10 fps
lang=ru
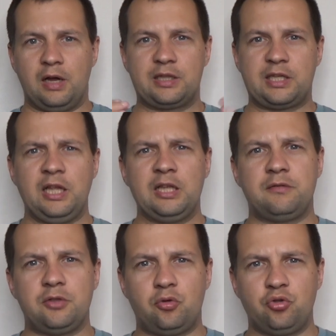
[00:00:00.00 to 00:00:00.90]

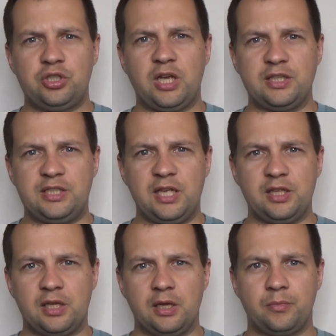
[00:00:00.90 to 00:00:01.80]
Откладывать, друзья,
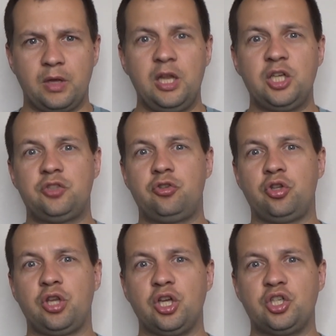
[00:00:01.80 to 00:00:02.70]
деньги или же
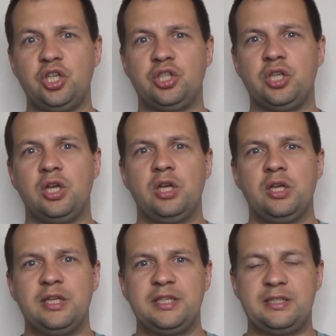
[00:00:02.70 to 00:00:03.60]
все-таки жить
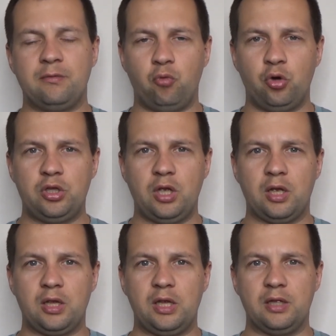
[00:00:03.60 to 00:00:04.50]

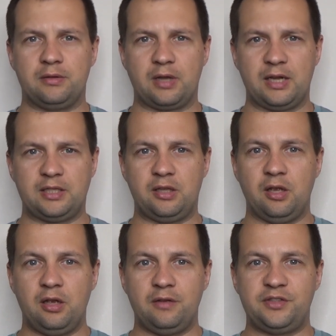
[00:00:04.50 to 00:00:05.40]
сегодня и
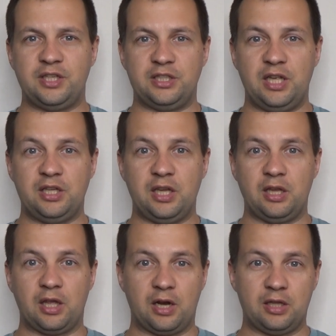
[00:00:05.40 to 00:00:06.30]
тратить все деньги
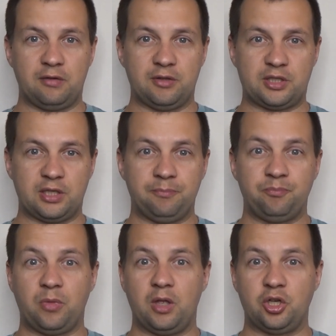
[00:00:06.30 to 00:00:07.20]
и радоваться
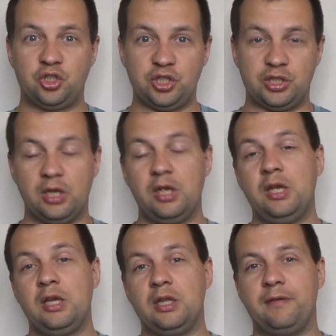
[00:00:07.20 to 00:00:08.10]
жизни.
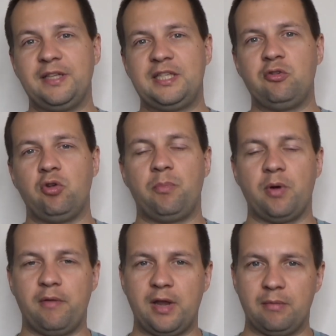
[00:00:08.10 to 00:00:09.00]
Давайте сегодня
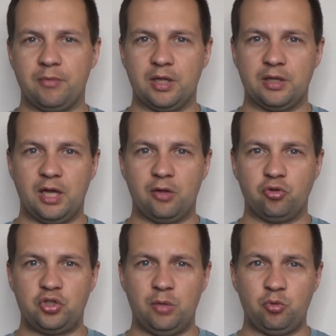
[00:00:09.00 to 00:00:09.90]
поговорим на
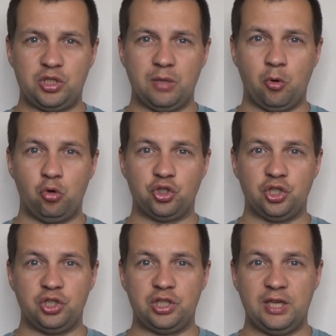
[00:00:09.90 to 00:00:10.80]
данную тему. Тема очень
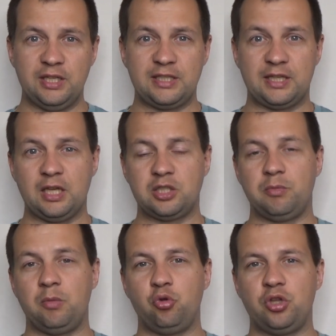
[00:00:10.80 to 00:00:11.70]
интересная. Также
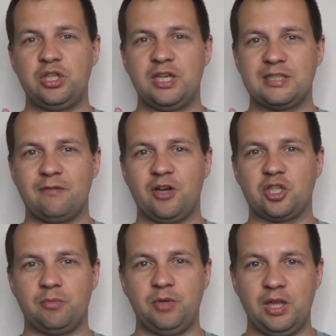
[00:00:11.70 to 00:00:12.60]
мне будет интересно
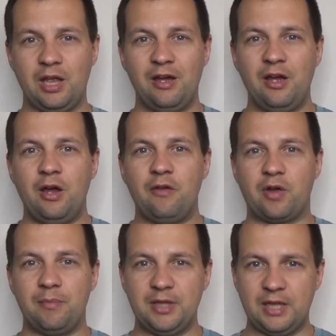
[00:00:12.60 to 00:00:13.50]
ваше мнение в
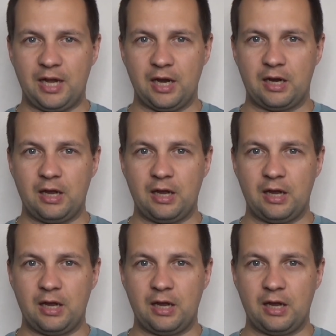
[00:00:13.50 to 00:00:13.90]
комментариях.